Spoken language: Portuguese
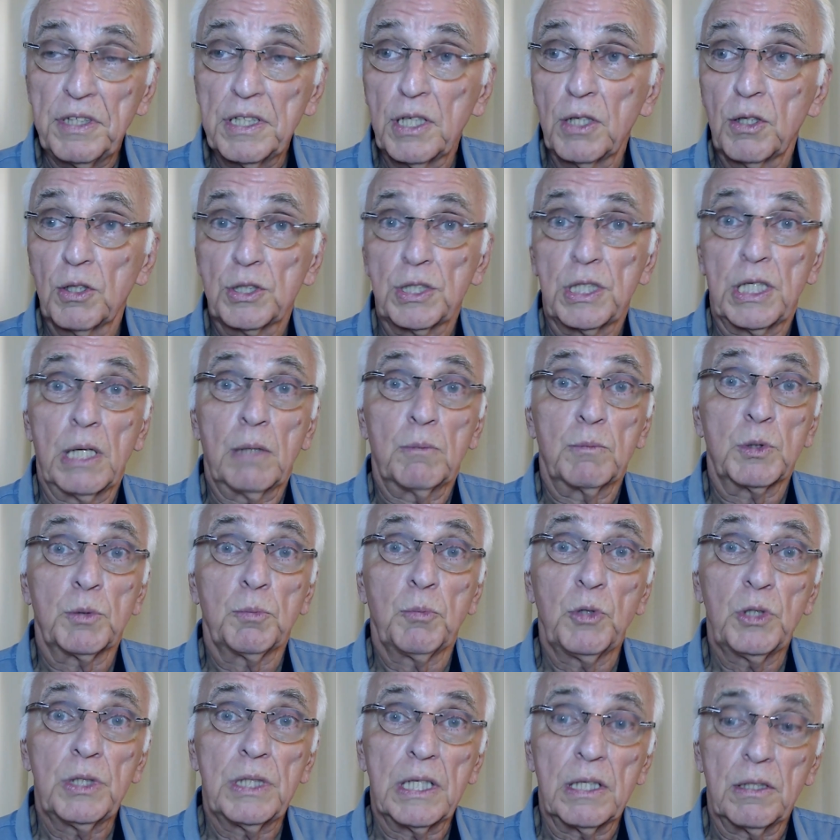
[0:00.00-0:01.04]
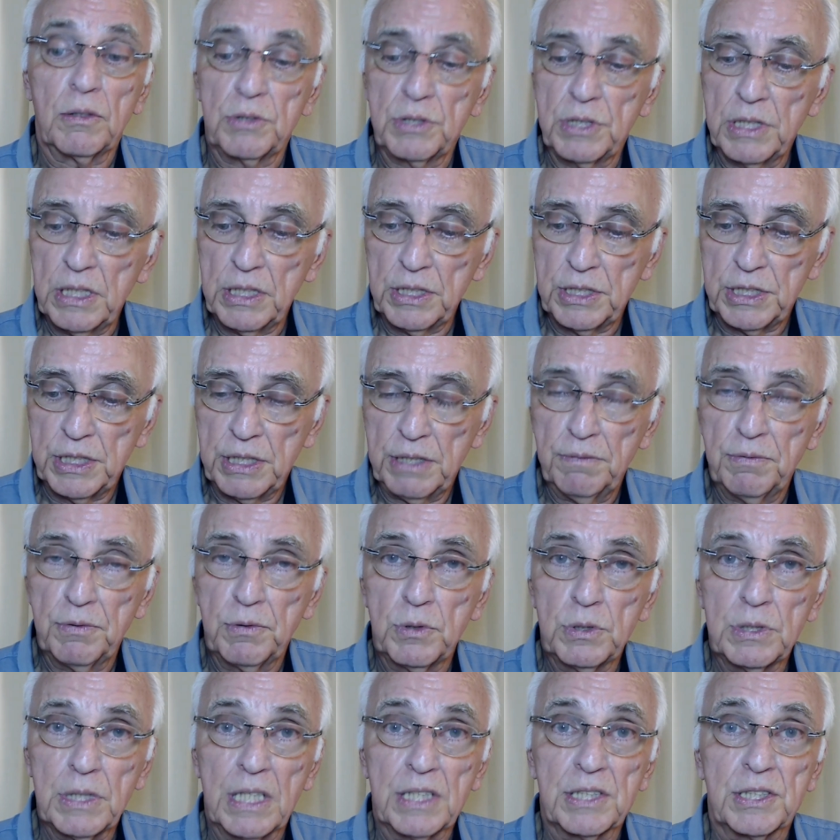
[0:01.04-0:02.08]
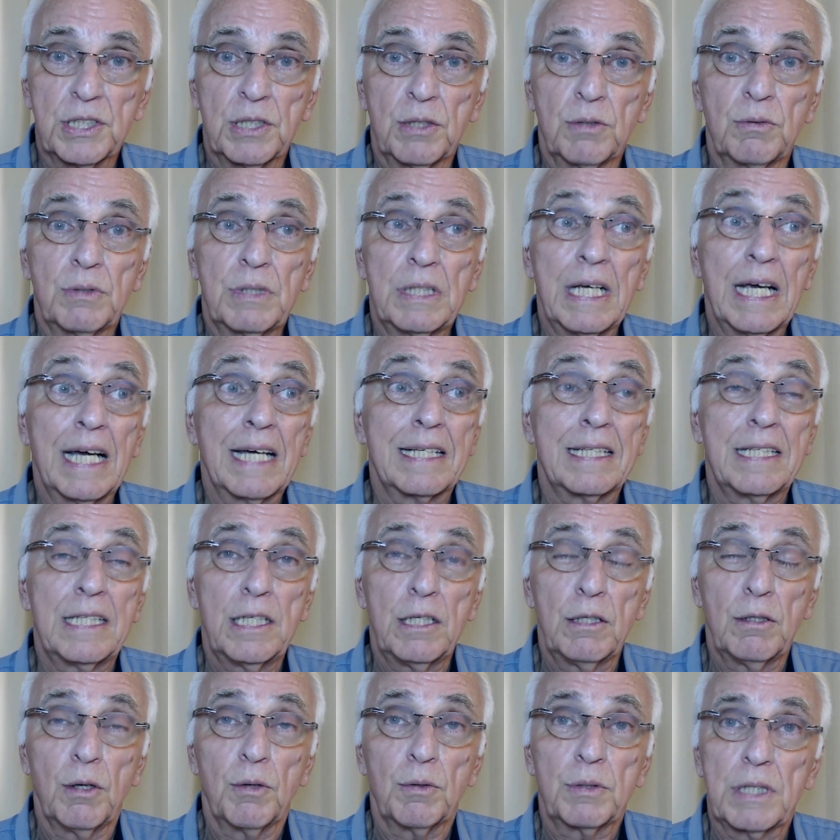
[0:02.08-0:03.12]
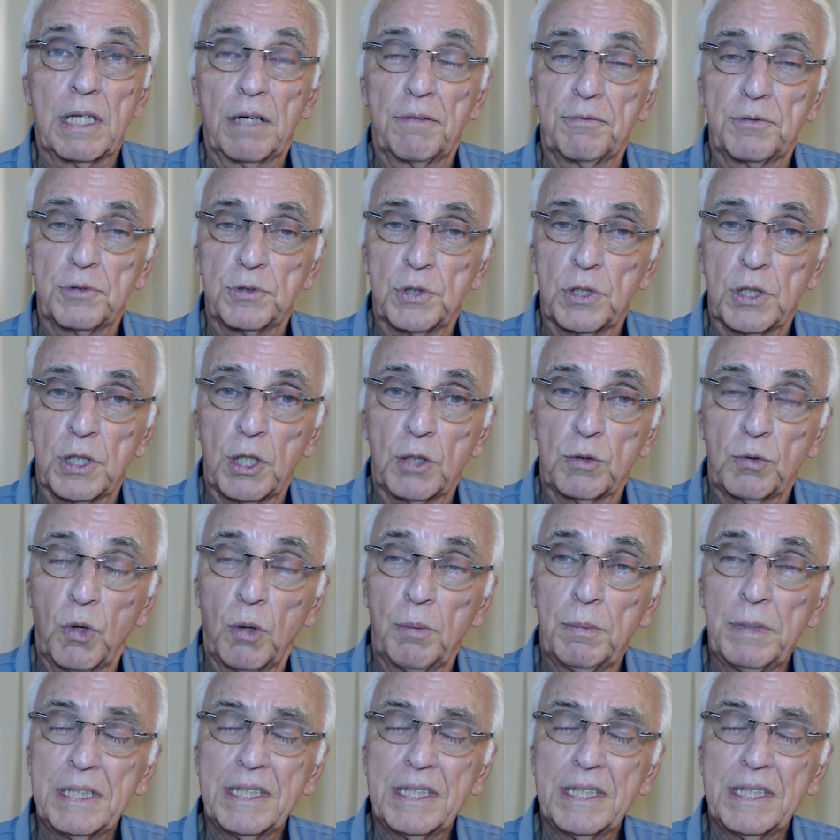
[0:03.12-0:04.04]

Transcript: nós criamos modelos científicos achando que aquilo é o que está funcionando atualmente,